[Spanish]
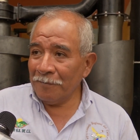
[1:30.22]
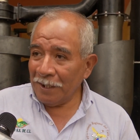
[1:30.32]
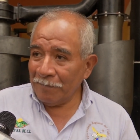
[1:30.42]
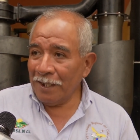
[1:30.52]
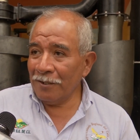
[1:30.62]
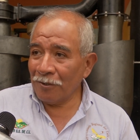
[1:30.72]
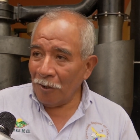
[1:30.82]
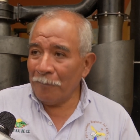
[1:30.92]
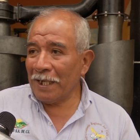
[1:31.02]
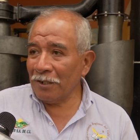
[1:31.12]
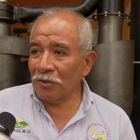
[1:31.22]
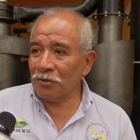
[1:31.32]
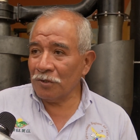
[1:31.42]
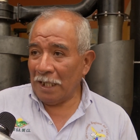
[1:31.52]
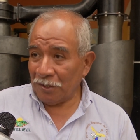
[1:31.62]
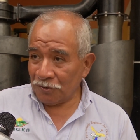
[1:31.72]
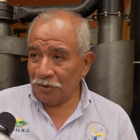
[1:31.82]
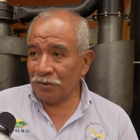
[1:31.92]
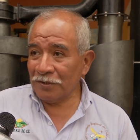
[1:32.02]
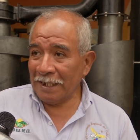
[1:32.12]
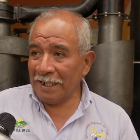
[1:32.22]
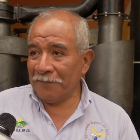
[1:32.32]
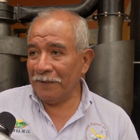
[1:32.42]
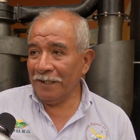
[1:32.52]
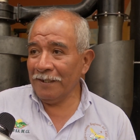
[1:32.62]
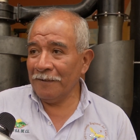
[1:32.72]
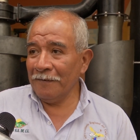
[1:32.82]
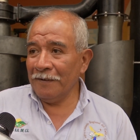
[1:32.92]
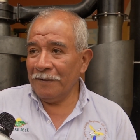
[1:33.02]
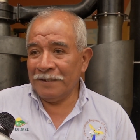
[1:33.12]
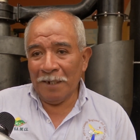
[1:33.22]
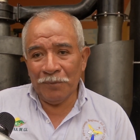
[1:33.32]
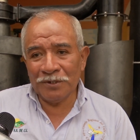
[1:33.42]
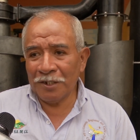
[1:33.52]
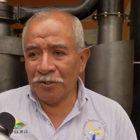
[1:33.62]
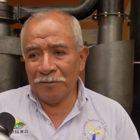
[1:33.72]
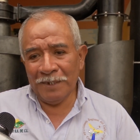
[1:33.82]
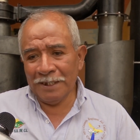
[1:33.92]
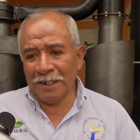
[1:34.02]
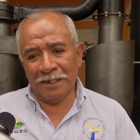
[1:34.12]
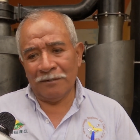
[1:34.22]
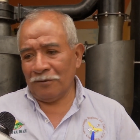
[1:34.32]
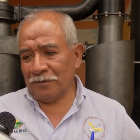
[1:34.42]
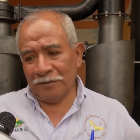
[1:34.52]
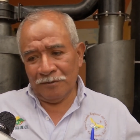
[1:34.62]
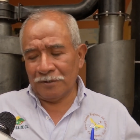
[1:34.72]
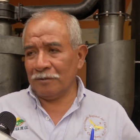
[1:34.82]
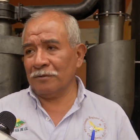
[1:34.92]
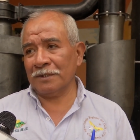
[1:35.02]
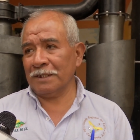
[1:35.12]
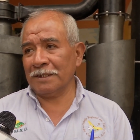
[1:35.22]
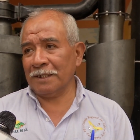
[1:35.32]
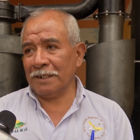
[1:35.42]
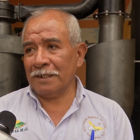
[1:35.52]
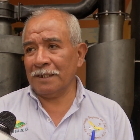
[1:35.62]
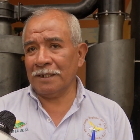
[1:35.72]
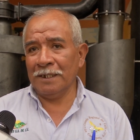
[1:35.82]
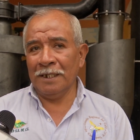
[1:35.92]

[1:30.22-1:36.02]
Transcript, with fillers: primero cómpranos a nosotros el café y ya posteriormente los, este,